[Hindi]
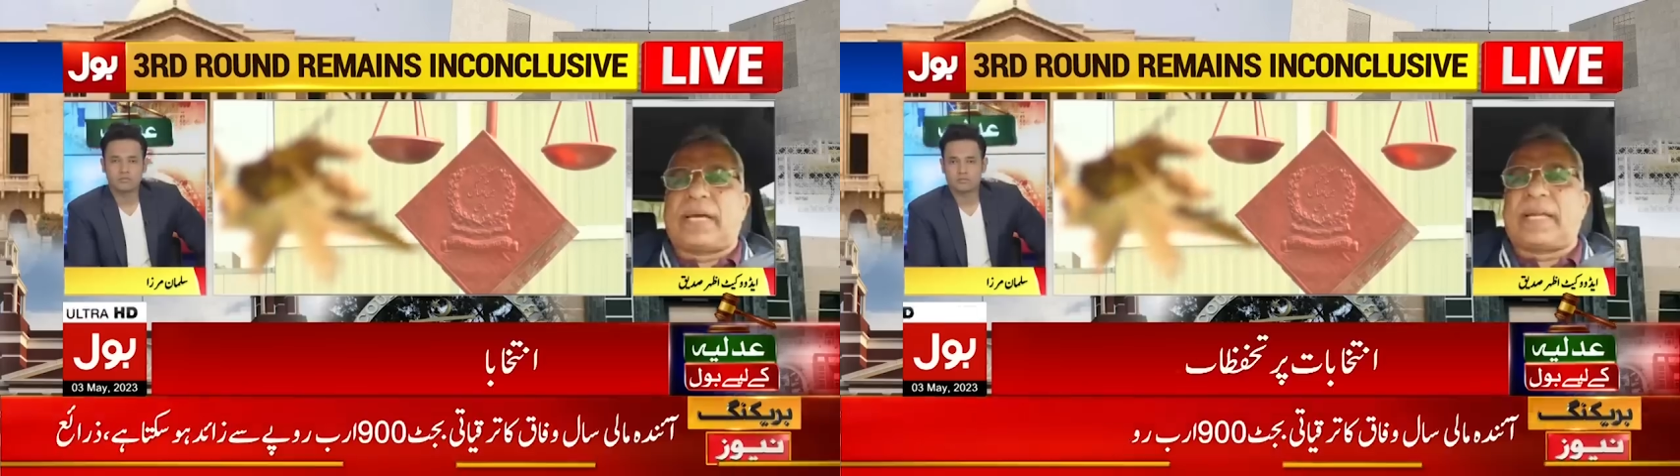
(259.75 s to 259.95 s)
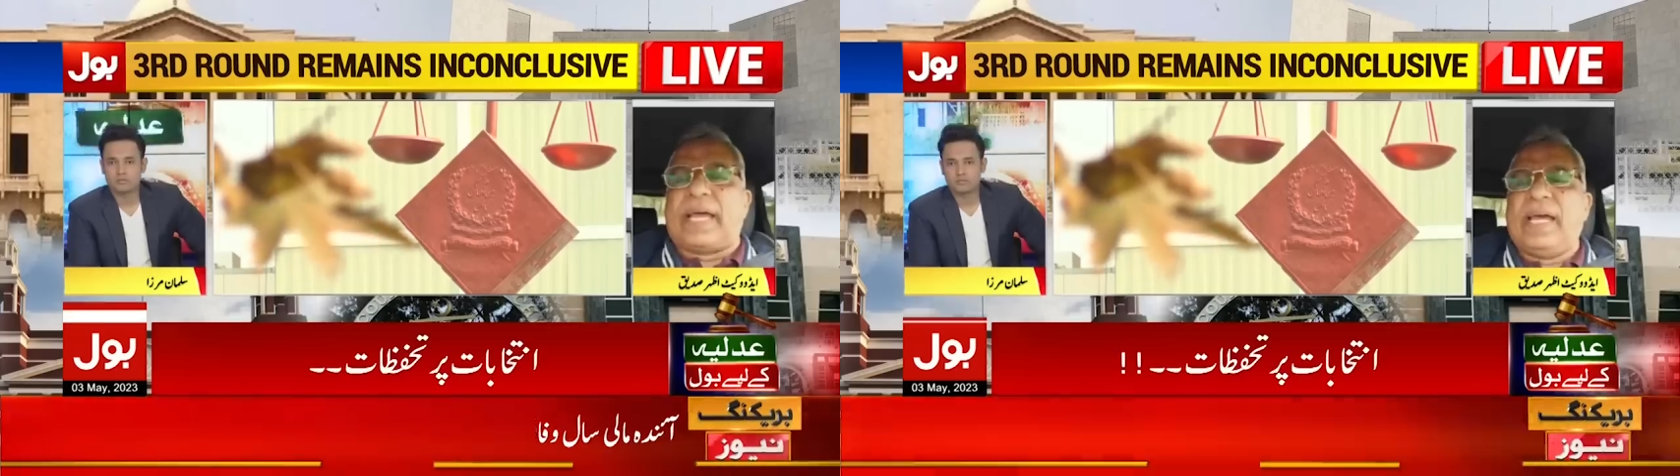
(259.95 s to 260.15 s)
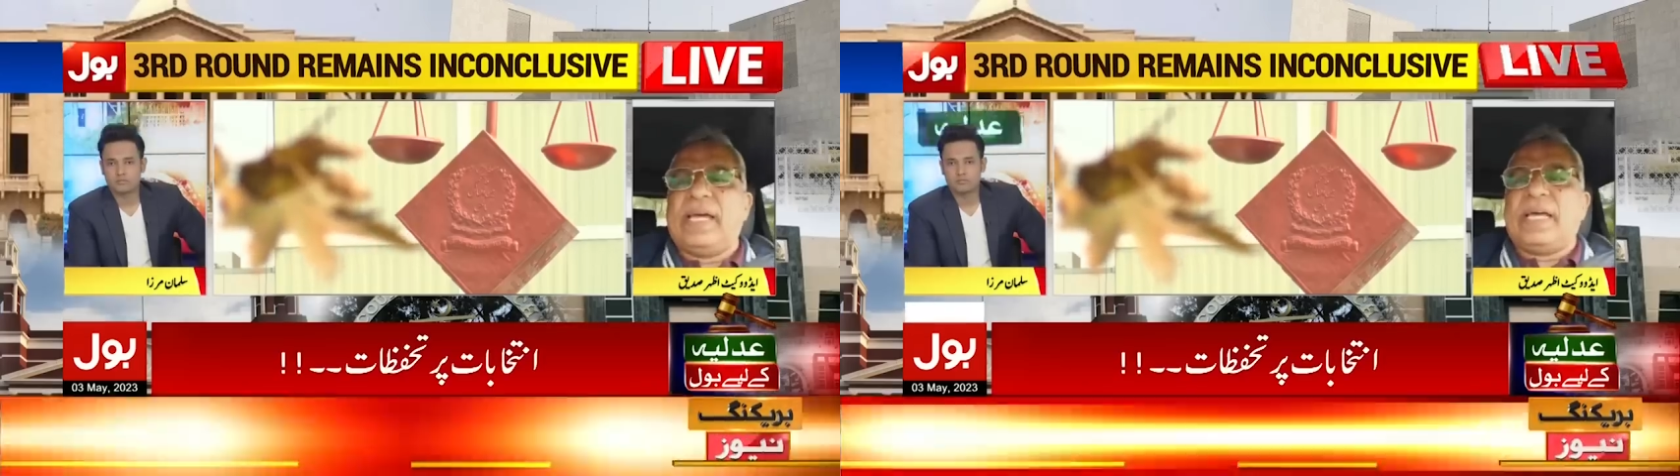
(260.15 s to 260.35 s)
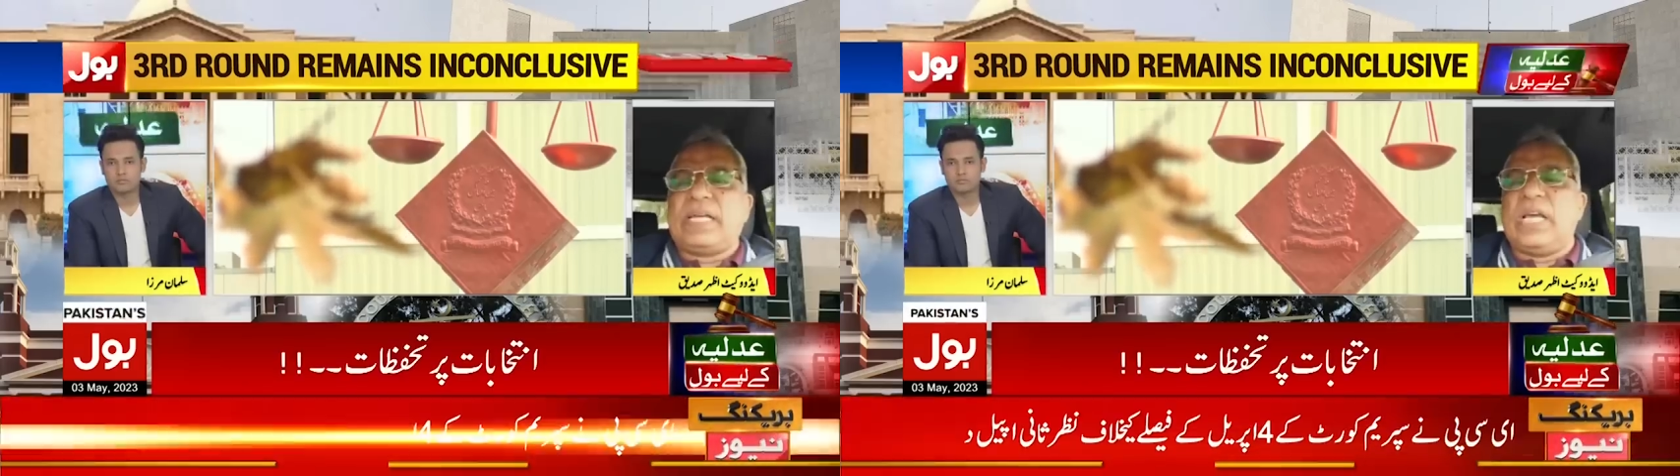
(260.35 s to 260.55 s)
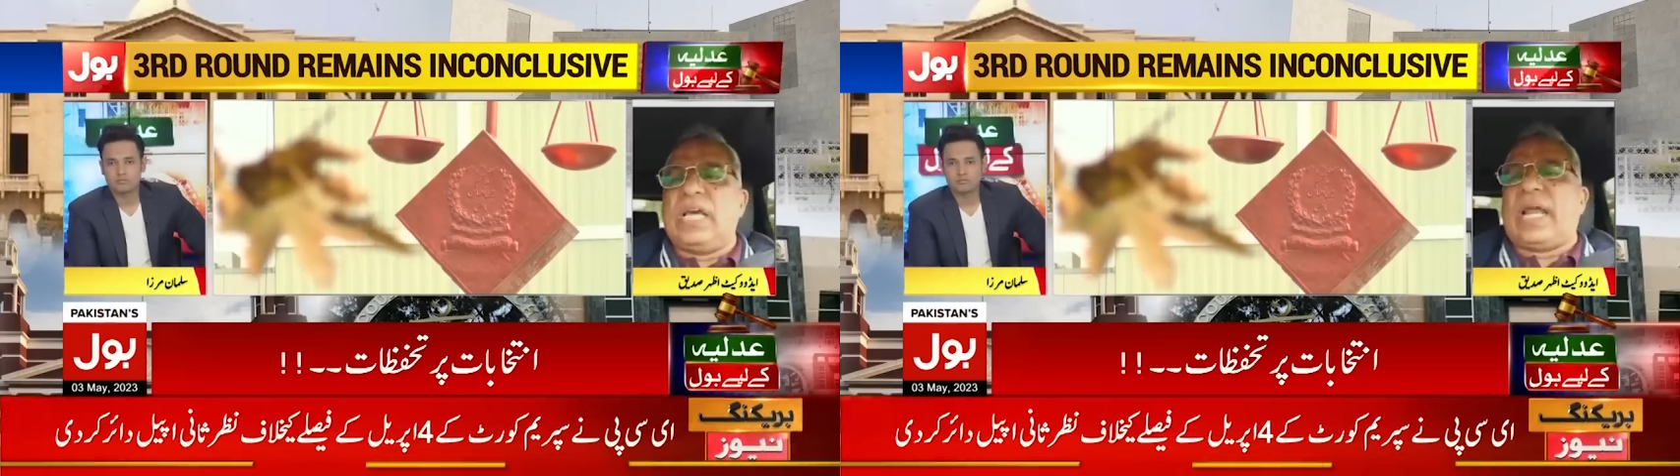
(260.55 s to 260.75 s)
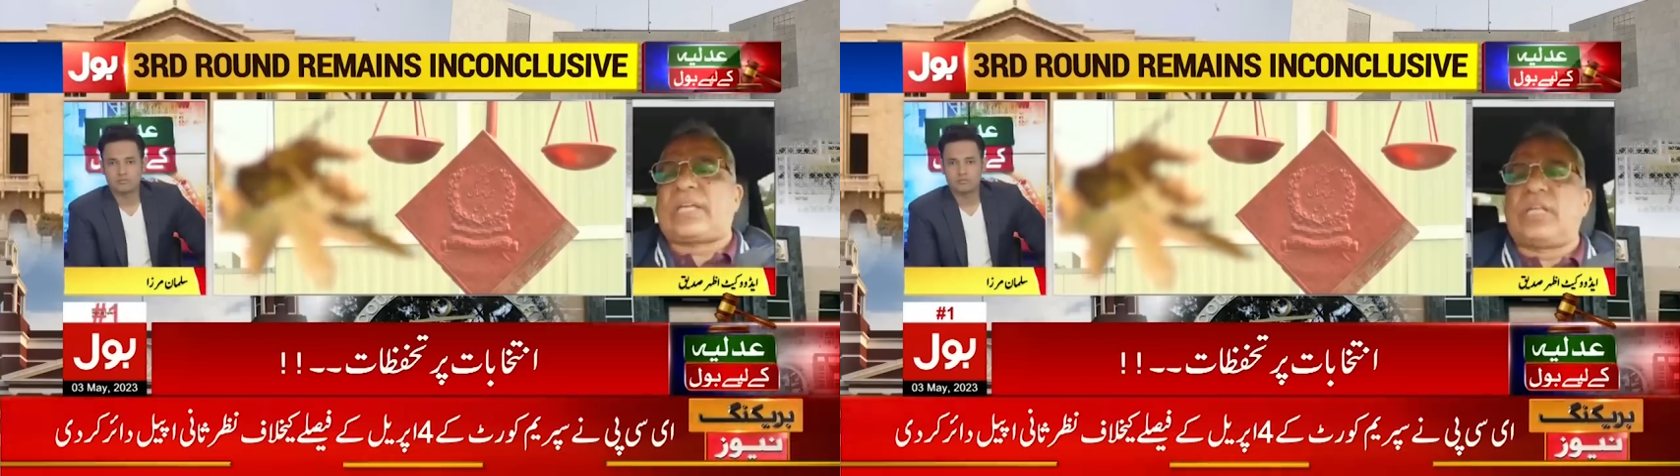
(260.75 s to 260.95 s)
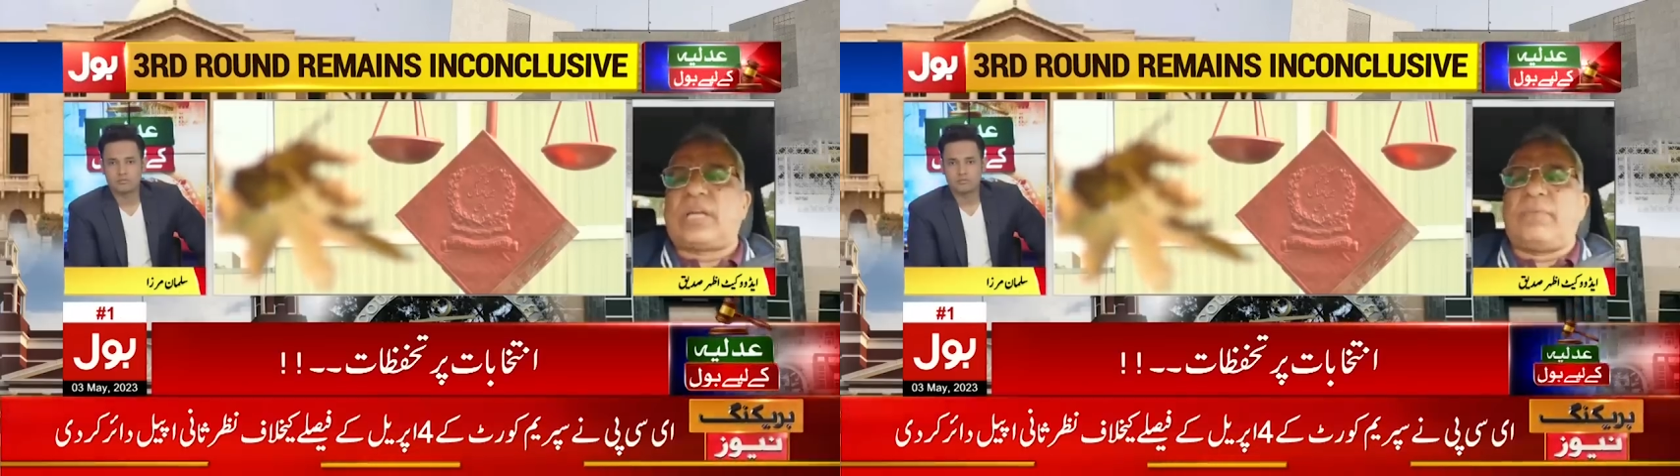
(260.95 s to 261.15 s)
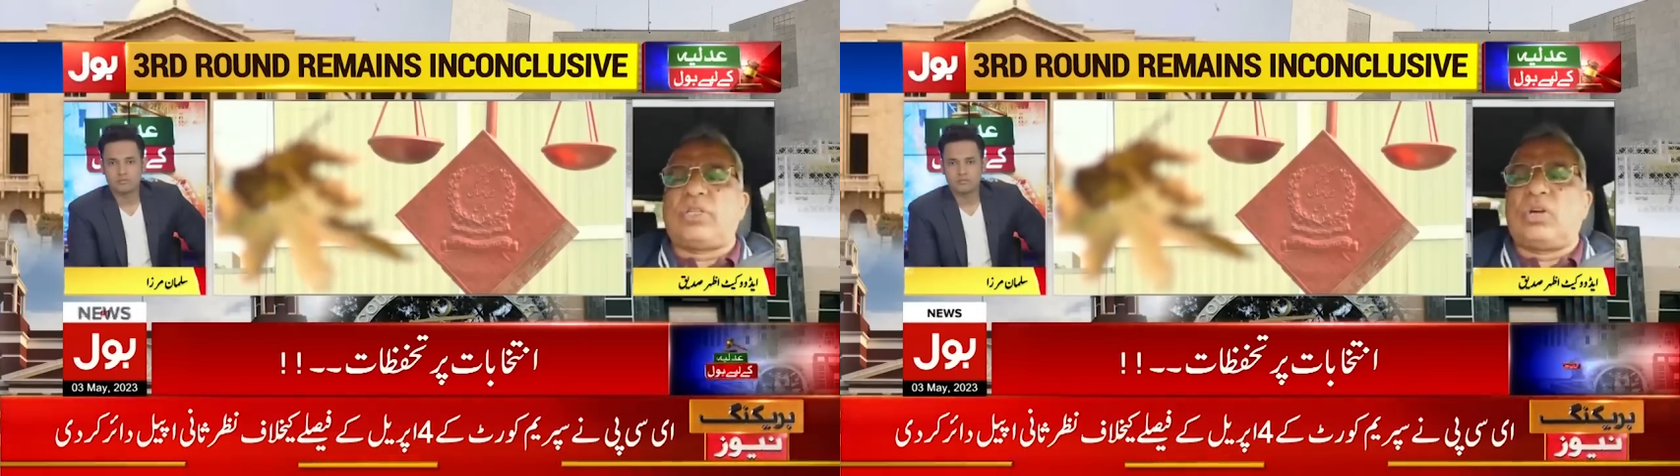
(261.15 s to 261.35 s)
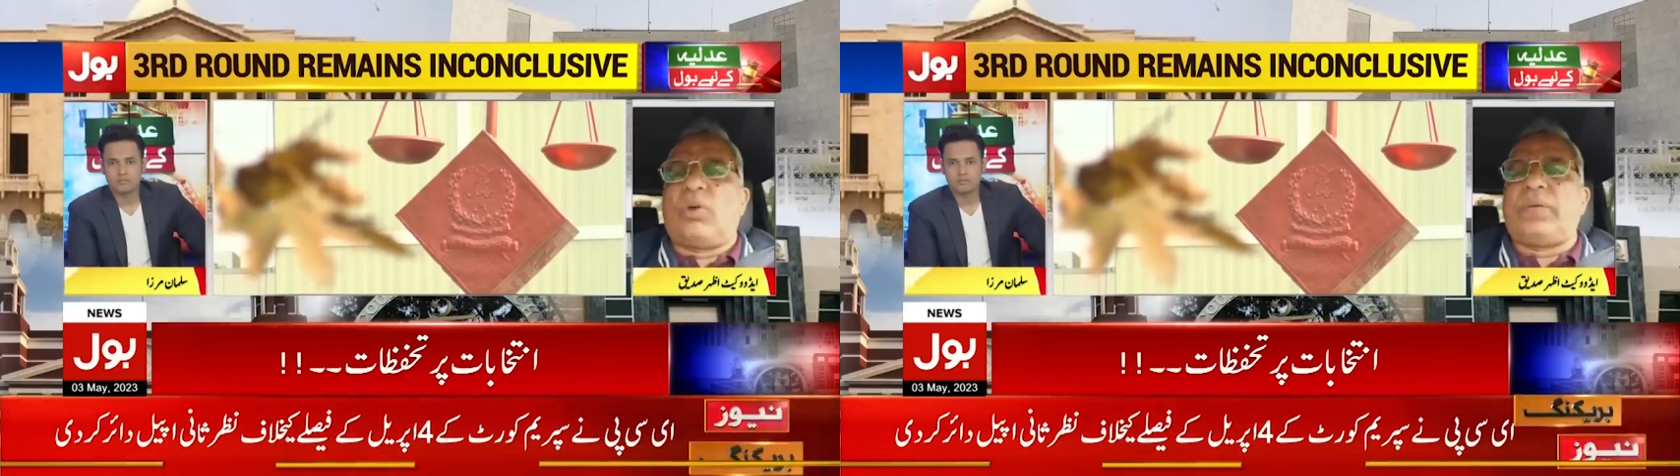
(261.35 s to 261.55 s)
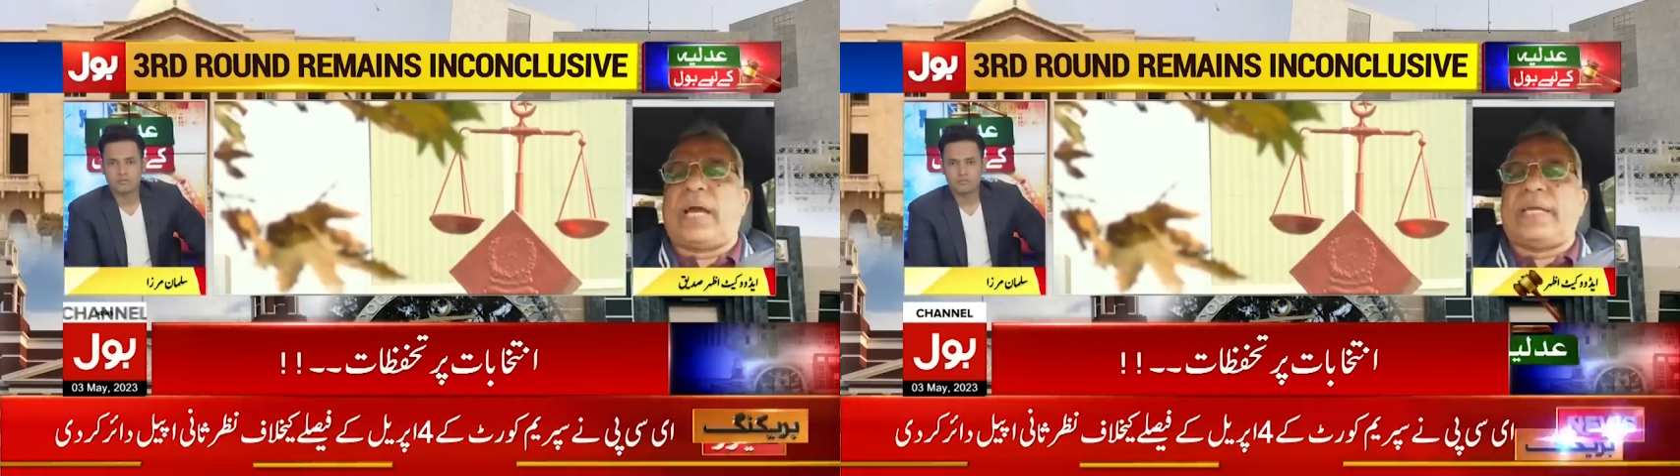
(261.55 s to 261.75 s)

करना है ये इलेक्शन कमीशन को भी